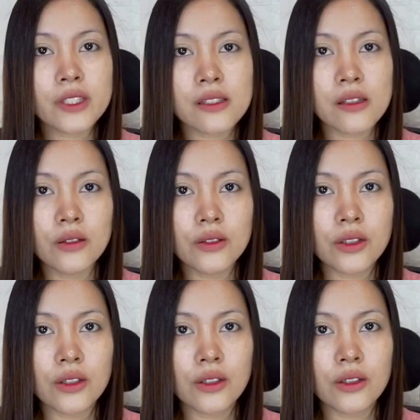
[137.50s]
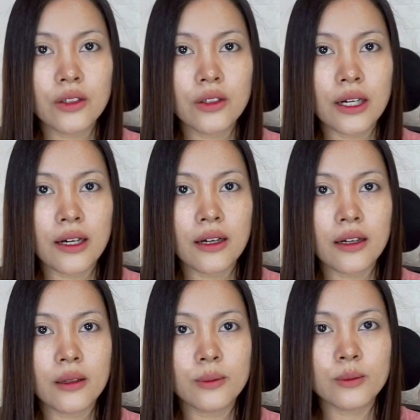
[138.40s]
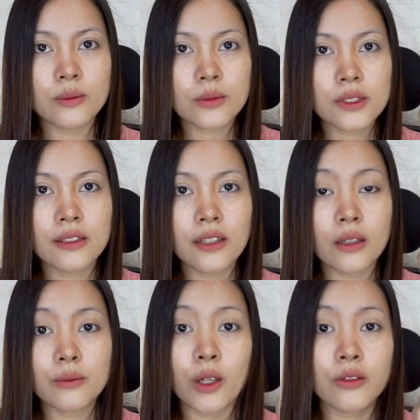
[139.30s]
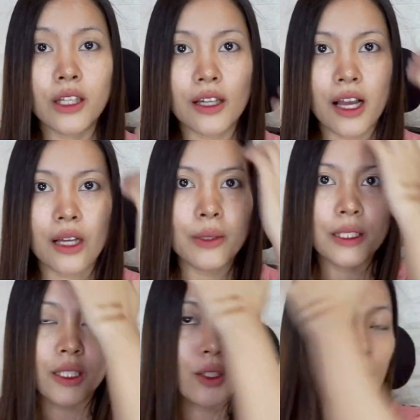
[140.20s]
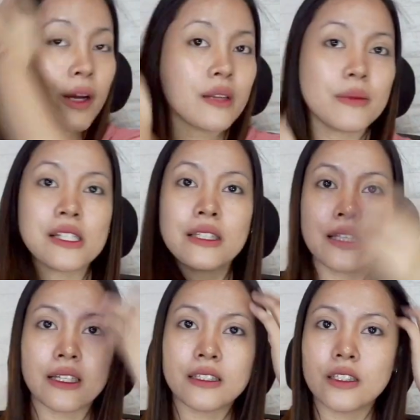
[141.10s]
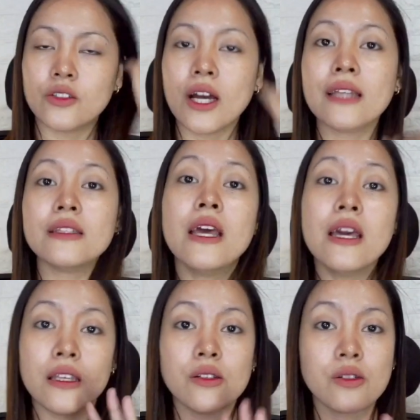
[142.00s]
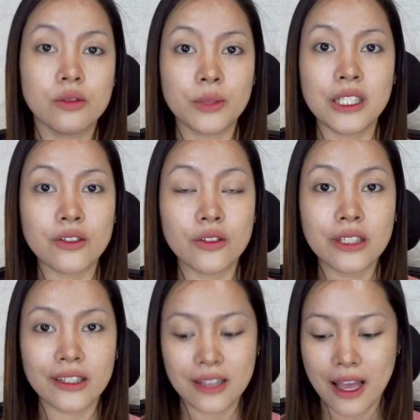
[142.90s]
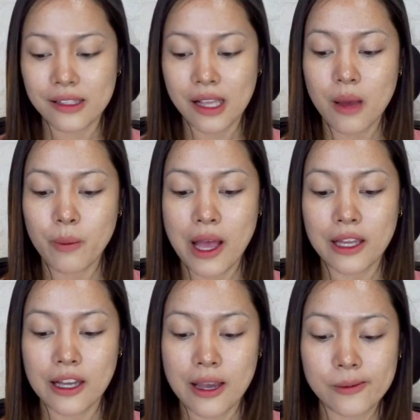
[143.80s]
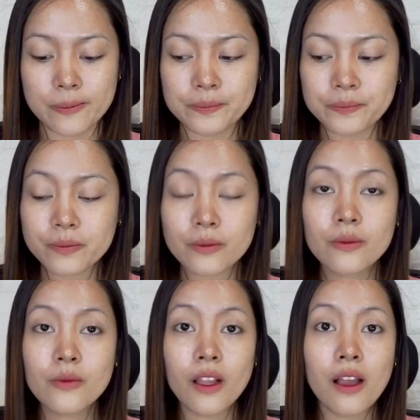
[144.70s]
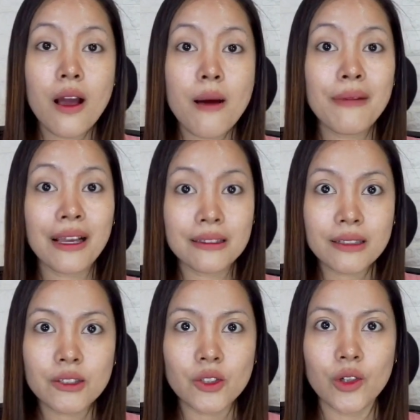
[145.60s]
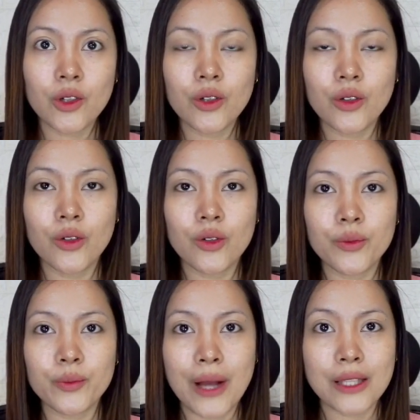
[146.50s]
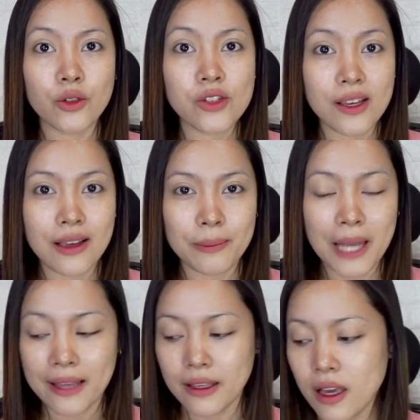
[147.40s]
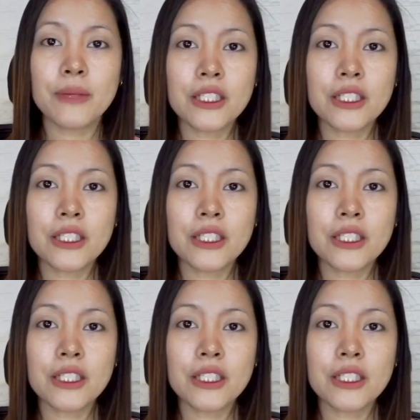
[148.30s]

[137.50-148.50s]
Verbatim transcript: Siguro, um, si dark brown na lang gagamitin ko para mas kitang-kita nyo. At, isa-zoom in ko ulit guys ha, para makita nyo kung paano ko siya i-apply.